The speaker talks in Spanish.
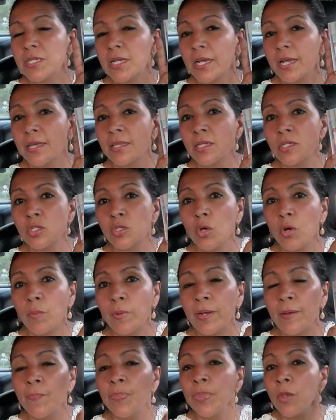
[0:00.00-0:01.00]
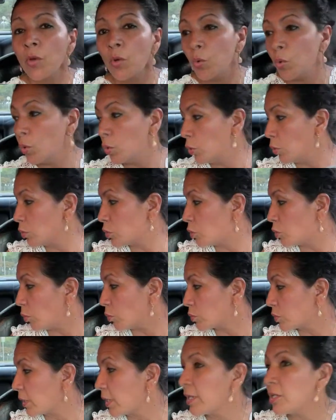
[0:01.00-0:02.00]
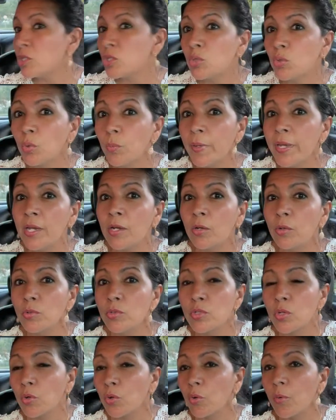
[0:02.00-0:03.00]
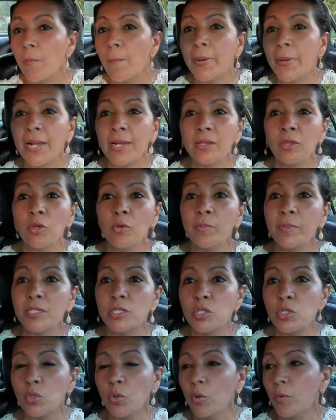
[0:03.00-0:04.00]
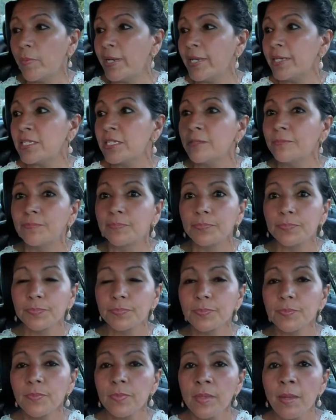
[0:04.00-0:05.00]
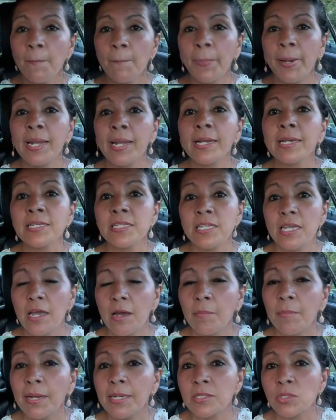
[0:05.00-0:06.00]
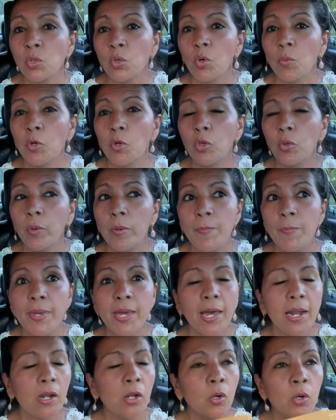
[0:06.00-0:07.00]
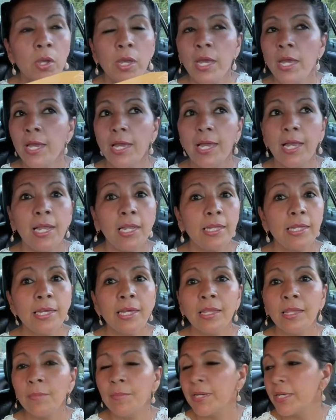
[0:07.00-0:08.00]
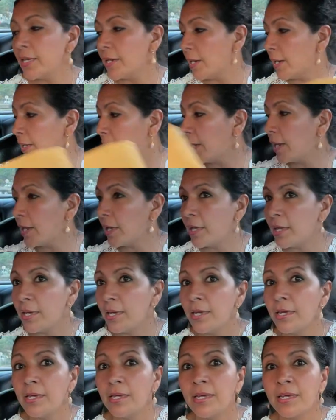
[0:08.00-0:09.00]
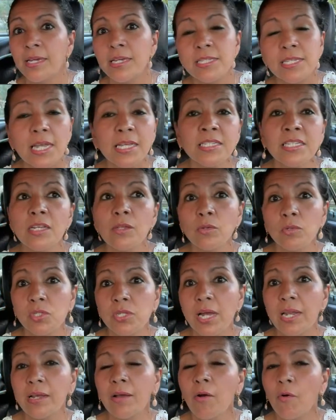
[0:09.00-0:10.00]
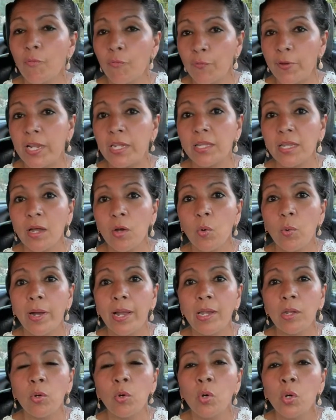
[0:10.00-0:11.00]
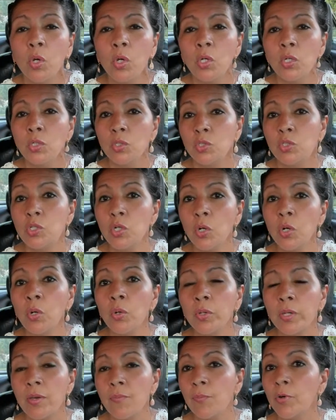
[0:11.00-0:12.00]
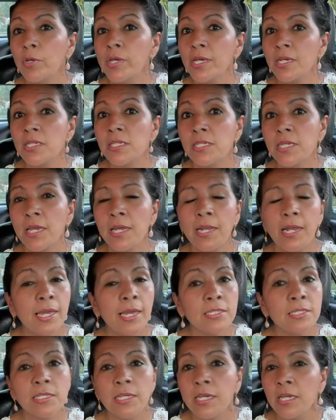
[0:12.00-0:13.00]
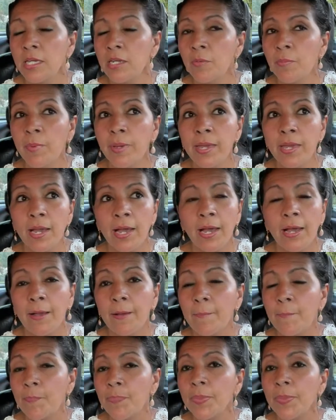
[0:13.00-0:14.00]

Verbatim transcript: a cada sobre unos dos. Estuve incluso comprándome sobres para que sea más cómodo enviarlo el día de mañana. Eh, quizás si no salga oferta o algo, yo lo que voy a hacer es irme a,